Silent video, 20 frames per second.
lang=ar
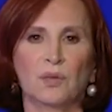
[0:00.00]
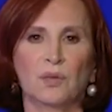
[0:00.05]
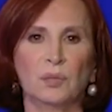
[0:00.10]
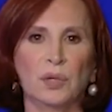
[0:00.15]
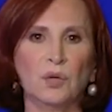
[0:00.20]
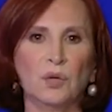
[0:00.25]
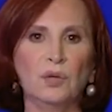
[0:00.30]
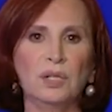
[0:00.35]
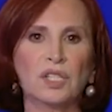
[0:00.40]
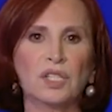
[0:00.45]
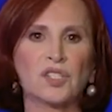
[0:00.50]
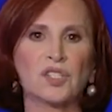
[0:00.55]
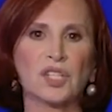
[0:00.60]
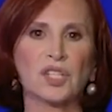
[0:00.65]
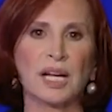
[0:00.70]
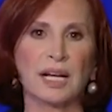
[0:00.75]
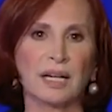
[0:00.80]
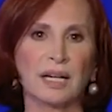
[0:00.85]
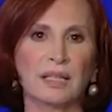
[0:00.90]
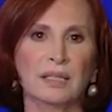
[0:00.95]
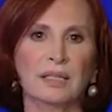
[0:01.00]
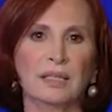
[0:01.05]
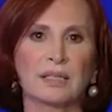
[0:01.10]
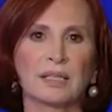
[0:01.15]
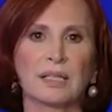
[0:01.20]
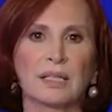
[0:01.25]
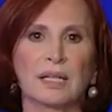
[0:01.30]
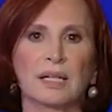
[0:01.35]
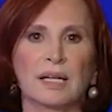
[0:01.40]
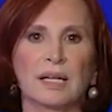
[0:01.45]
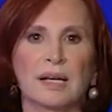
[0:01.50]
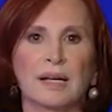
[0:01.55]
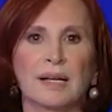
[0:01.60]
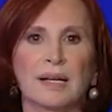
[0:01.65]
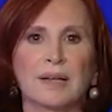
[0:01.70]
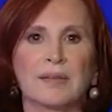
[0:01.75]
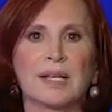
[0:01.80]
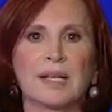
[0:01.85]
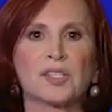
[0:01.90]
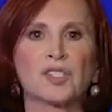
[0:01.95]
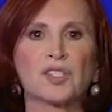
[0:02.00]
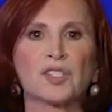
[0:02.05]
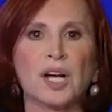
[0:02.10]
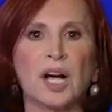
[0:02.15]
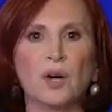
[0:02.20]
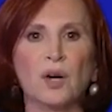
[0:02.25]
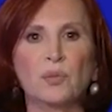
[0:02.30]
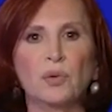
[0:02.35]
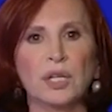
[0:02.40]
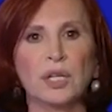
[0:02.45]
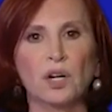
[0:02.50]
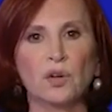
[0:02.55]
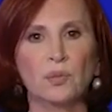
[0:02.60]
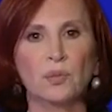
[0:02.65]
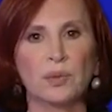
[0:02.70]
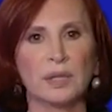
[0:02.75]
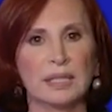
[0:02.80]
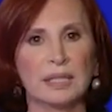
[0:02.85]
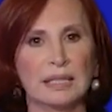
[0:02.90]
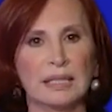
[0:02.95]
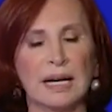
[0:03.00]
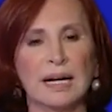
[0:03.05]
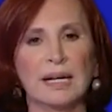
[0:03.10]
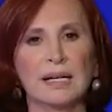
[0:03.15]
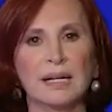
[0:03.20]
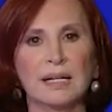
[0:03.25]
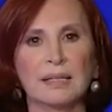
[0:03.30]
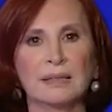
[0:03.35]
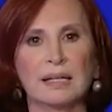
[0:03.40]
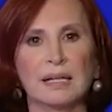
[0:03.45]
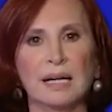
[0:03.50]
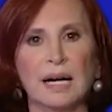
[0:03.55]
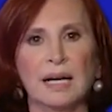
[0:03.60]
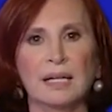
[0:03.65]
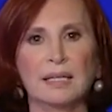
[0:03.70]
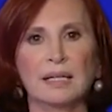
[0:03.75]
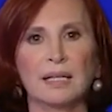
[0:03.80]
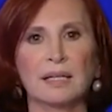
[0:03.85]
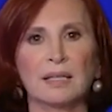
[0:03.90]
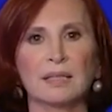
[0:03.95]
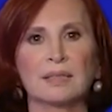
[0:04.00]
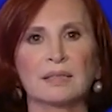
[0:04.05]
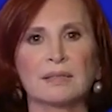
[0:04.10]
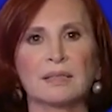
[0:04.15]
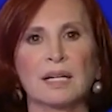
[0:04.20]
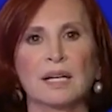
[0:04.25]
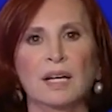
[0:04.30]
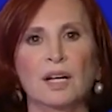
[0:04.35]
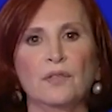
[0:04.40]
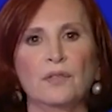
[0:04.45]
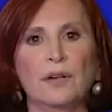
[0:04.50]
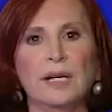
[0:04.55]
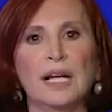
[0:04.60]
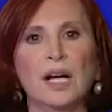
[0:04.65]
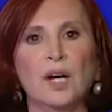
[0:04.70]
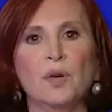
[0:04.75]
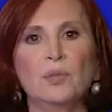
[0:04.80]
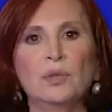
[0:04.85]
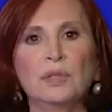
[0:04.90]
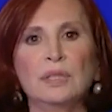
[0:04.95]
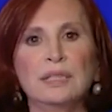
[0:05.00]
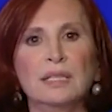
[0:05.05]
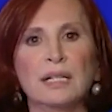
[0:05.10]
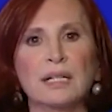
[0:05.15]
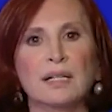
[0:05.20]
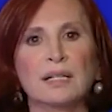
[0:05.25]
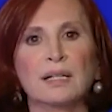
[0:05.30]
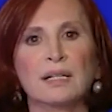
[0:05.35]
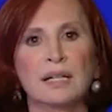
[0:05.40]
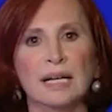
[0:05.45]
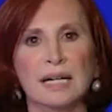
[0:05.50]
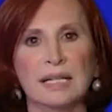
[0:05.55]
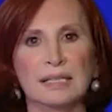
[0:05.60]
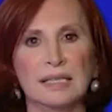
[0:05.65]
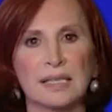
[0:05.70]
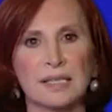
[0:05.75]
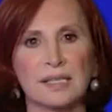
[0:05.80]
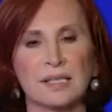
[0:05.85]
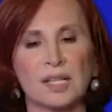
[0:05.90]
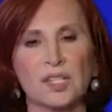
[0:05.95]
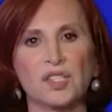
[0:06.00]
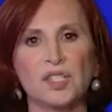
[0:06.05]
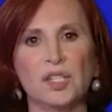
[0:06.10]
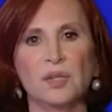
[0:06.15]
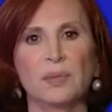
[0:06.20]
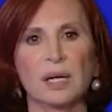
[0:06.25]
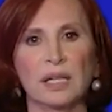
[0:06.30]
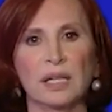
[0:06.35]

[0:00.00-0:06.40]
بيقول الشاعر إذا الشعب يوما أراد الحياة فلا بد أن يستجيب